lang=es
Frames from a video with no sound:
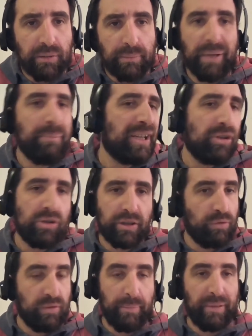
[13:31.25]
Es mejor
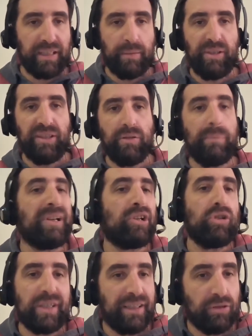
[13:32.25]
que en un departamento, es
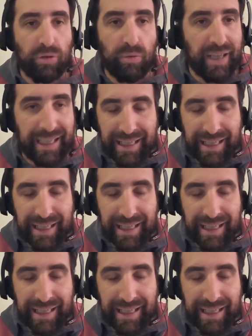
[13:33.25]
mejor que dentro de una